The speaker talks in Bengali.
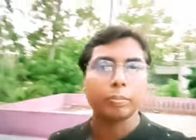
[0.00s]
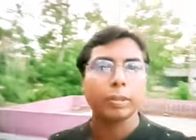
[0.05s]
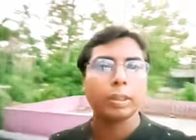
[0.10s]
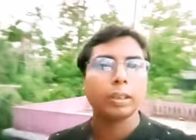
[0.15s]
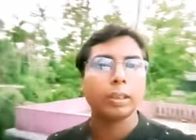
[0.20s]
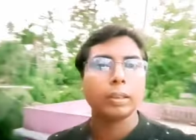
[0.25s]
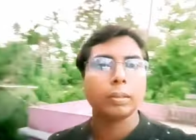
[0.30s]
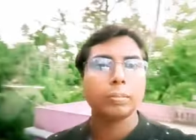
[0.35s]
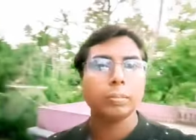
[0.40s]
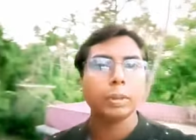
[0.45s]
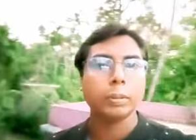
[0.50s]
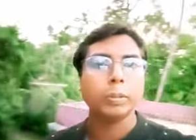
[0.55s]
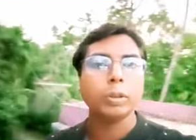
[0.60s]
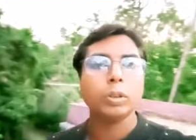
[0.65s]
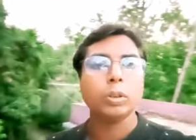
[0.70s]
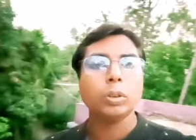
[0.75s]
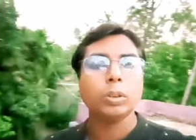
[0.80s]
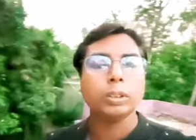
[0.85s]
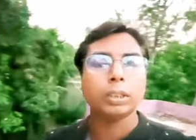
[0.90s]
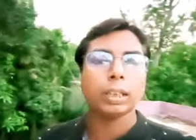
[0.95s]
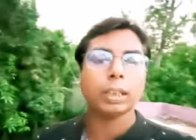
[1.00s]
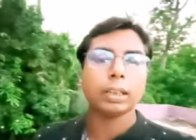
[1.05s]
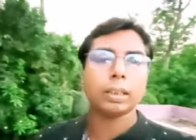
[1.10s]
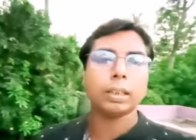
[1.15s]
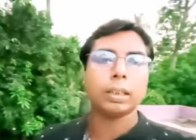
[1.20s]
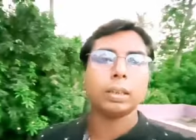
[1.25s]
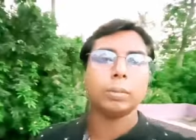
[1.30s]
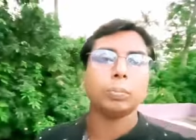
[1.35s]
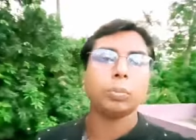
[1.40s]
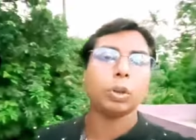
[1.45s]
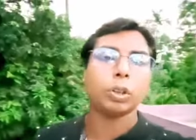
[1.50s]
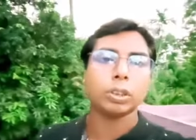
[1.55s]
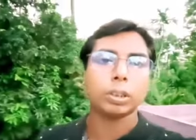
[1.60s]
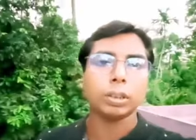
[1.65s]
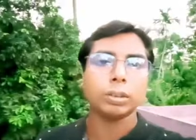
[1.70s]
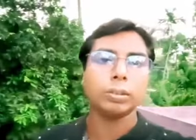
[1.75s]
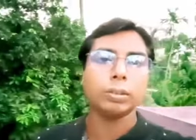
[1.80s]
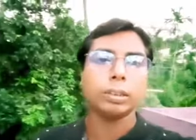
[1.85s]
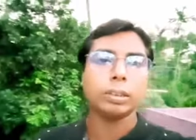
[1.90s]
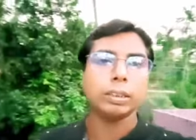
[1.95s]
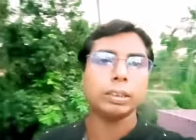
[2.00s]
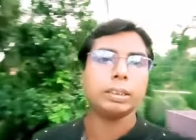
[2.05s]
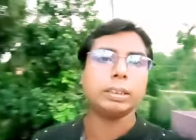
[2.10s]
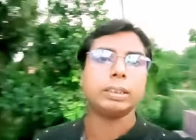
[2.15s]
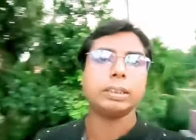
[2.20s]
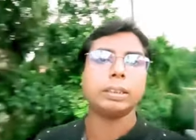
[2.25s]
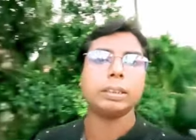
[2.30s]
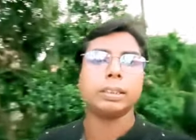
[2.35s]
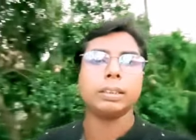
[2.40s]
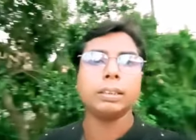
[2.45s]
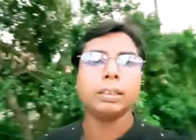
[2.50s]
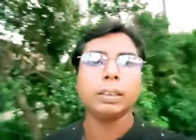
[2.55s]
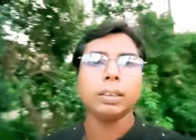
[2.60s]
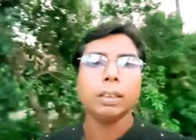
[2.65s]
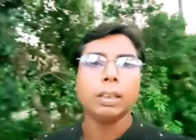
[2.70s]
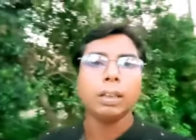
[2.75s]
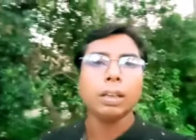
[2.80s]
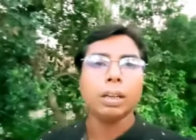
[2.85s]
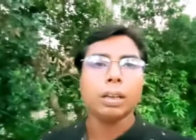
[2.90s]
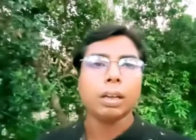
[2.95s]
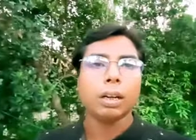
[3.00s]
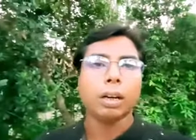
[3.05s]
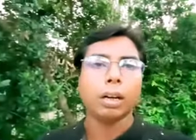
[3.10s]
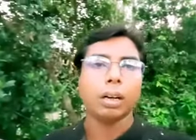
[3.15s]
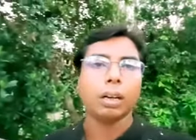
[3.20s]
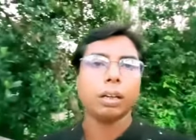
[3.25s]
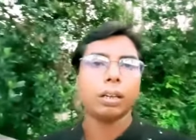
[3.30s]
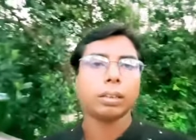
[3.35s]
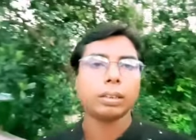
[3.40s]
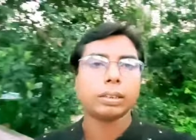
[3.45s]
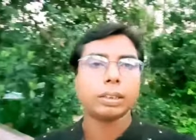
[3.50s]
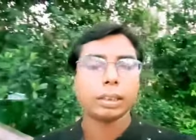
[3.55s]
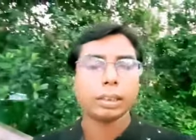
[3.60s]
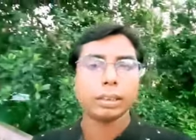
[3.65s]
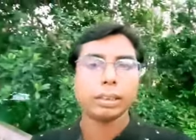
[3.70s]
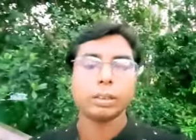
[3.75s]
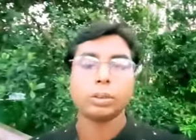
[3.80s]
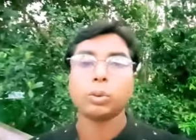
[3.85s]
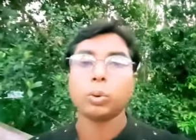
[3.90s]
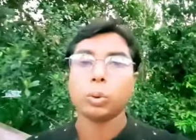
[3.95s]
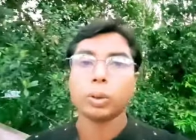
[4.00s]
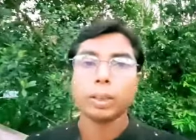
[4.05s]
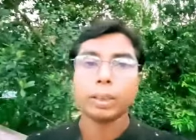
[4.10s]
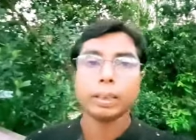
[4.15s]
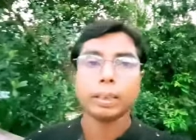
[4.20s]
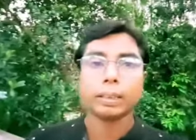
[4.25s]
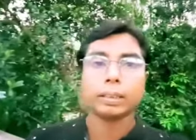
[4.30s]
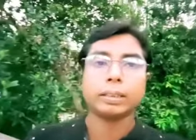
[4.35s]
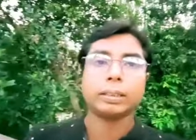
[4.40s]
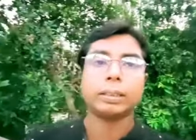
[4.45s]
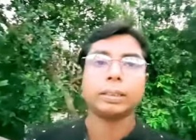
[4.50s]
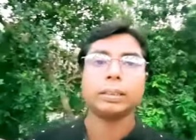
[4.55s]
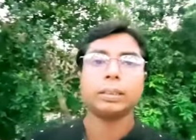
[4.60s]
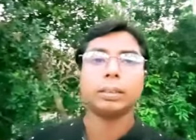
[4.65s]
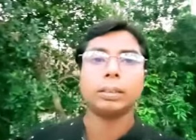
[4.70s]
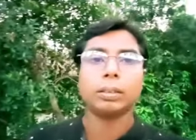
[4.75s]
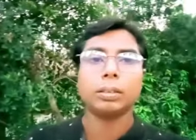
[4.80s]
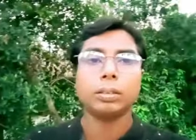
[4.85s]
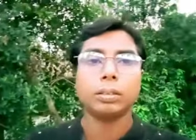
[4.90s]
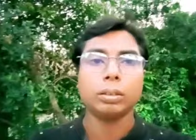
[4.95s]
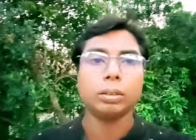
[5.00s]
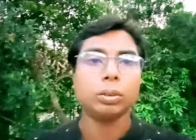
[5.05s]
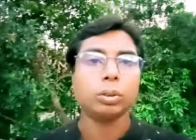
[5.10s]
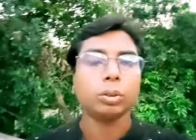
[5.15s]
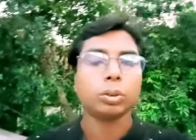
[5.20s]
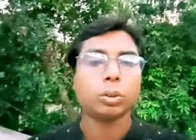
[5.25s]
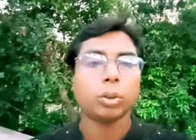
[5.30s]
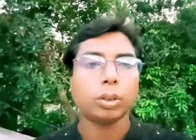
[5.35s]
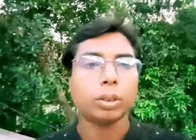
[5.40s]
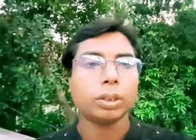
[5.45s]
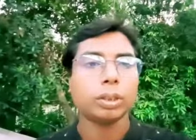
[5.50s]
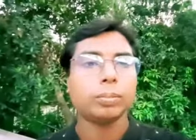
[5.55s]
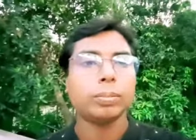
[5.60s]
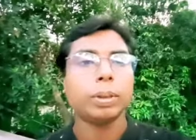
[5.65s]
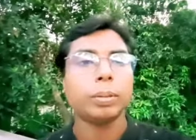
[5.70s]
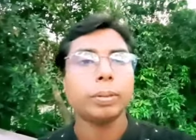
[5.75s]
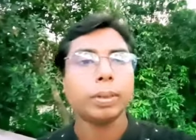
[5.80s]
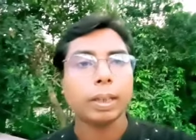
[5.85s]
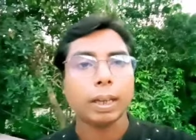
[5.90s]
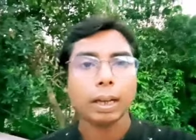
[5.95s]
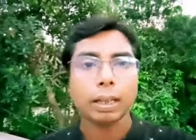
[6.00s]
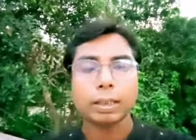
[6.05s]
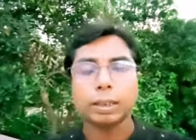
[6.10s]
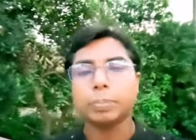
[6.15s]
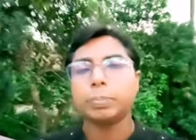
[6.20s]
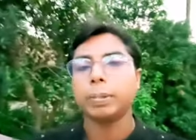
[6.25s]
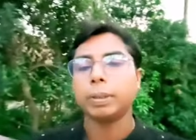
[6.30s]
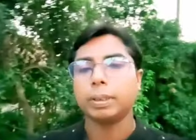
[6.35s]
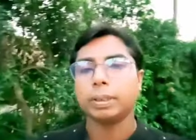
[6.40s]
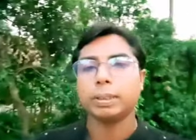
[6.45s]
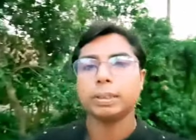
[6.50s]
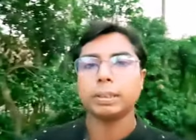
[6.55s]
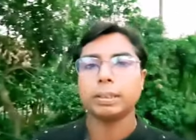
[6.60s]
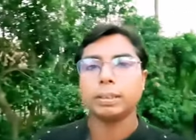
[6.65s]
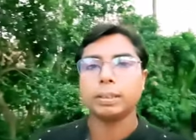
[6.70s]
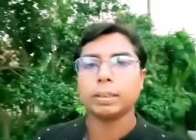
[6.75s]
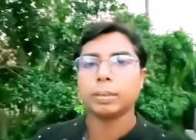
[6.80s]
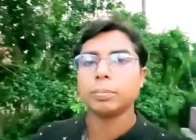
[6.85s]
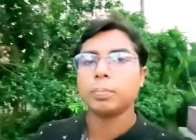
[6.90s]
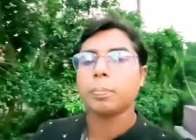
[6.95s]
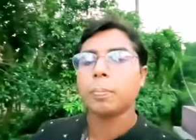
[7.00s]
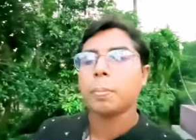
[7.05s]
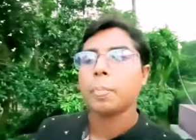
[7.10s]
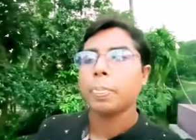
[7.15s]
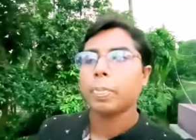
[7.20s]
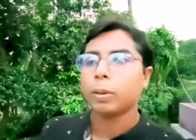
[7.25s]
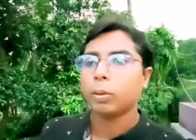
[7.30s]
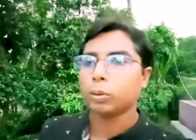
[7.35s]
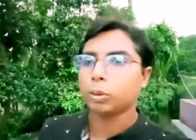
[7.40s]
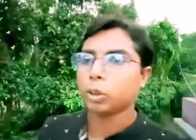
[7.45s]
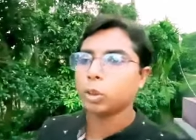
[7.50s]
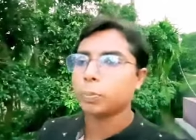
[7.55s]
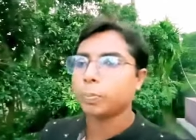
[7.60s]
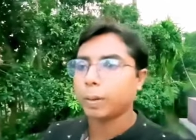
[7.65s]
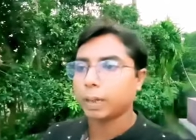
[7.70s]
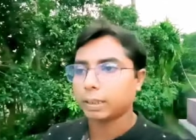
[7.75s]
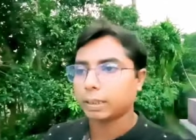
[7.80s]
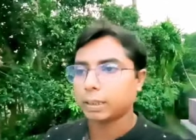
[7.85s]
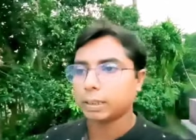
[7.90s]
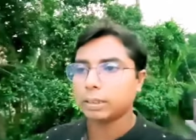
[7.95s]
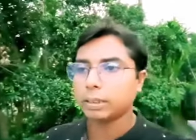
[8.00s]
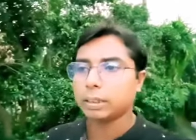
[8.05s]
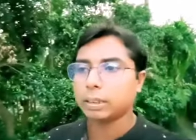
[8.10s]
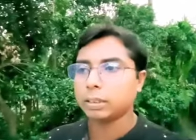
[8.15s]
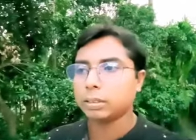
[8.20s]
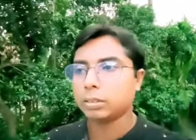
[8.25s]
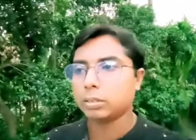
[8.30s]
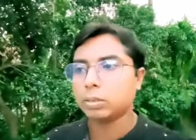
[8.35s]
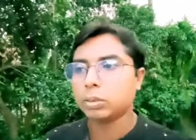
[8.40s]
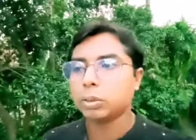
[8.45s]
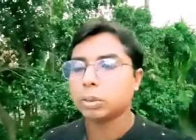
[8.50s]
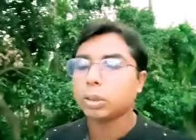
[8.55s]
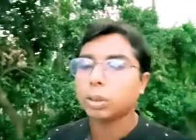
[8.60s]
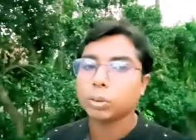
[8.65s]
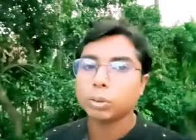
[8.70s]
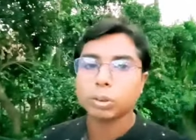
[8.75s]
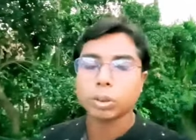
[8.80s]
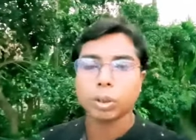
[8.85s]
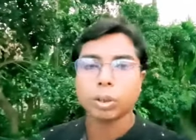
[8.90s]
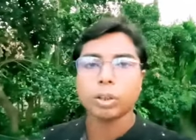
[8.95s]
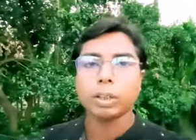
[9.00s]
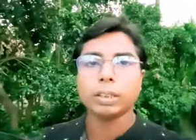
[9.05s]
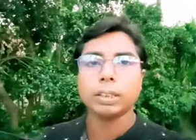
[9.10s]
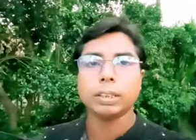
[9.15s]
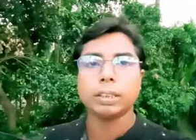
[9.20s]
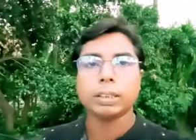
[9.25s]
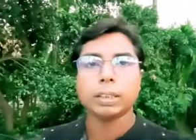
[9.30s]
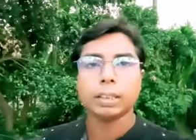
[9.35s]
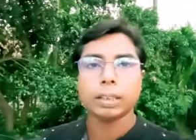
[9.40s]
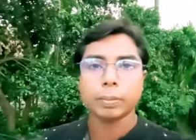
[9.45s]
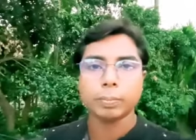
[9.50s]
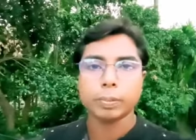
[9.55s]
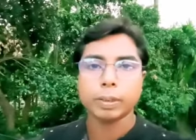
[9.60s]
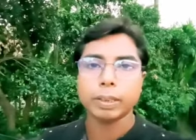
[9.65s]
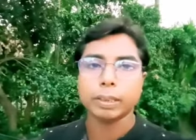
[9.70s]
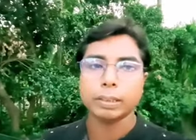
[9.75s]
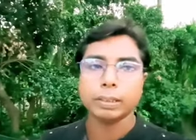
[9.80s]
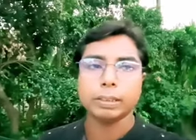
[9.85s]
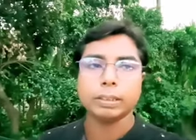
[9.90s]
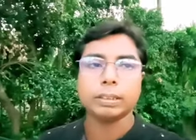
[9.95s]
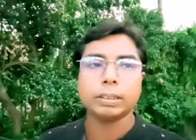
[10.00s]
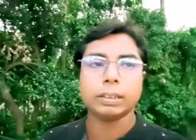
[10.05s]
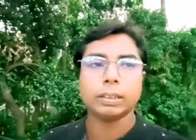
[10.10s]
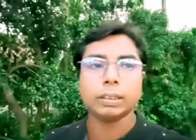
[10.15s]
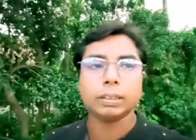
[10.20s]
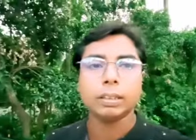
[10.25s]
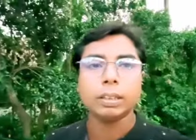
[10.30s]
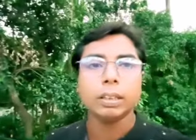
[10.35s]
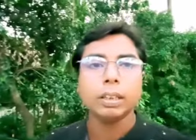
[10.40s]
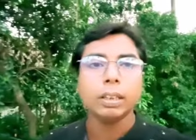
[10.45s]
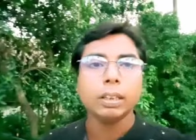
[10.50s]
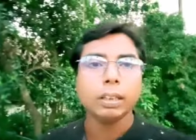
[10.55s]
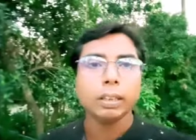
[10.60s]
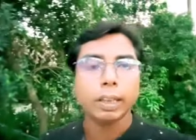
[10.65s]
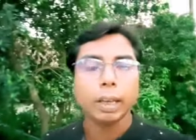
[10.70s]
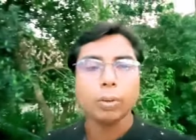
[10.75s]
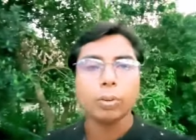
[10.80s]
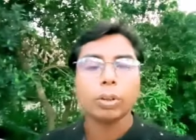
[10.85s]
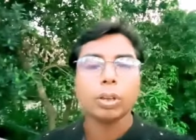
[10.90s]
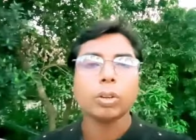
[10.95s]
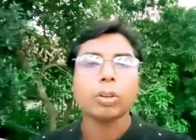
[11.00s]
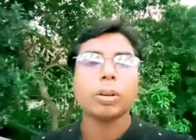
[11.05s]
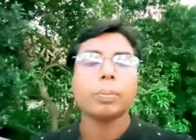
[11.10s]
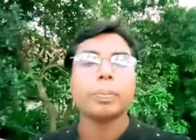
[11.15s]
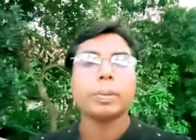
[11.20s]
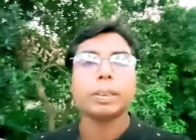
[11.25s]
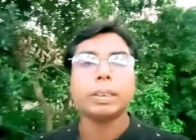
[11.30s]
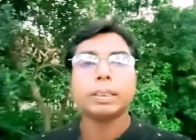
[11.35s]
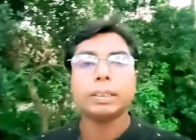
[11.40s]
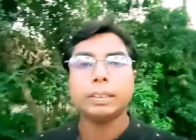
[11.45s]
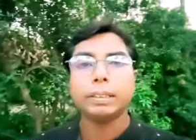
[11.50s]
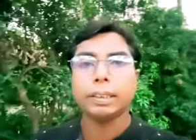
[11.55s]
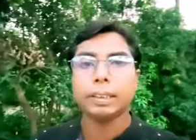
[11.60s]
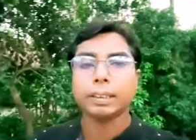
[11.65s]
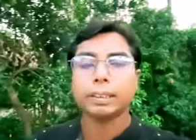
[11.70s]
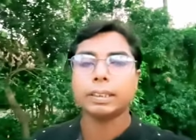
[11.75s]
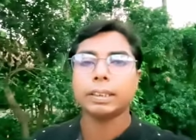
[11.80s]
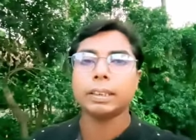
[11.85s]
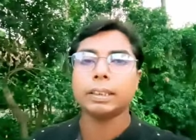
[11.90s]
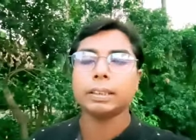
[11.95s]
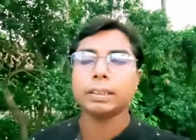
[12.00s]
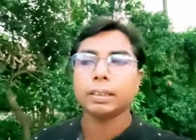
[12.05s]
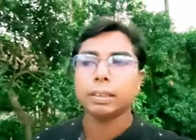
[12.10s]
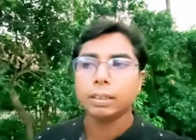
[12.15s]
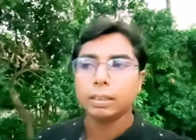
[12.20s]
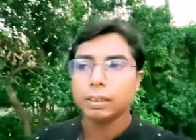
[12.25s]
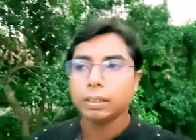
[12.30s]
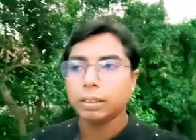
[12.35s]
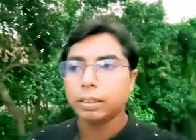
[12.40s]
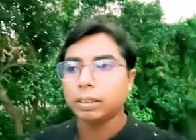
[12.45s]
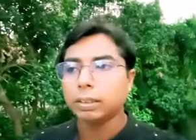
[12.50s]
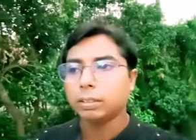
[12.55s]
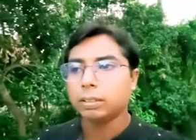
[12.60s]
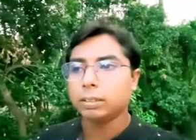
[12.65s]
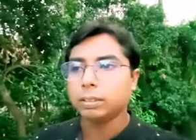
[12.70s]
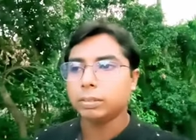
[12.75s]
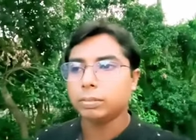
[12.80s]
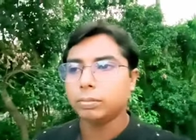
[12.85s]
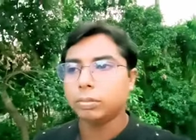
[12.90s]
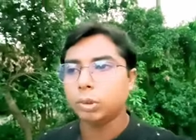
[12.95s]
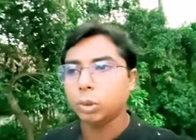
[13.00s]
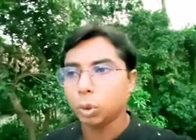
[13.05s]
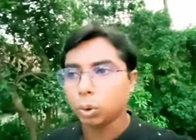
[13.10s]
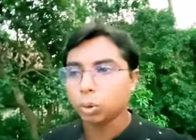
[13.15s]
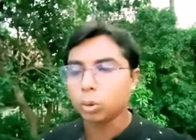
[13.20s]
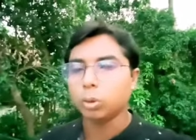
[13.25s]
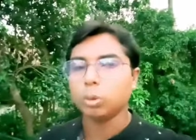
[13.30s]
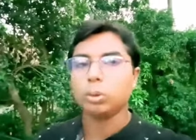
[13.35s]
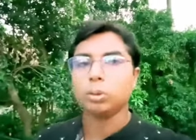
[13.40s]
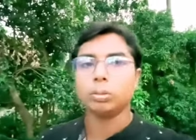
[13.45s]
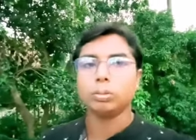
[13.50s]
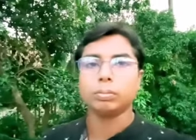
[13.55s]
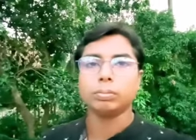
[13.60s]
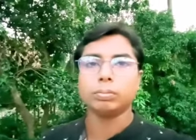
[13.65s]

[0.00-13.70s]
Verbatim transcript: আপনারা বিভিন্ন জায়গায় পয়সা করে দিচ্ছেন সেখানে ঠকে যাচ্ছেন কিন্তু সঠিকভাবে কাজ পাচ্ছেন না কোথাও পাঁচ হাজার কোথাও ছ হাজার টাকা আপনারা দিচ্ছেন কেউ কেউ আপনাদের ড্রেসের জন্য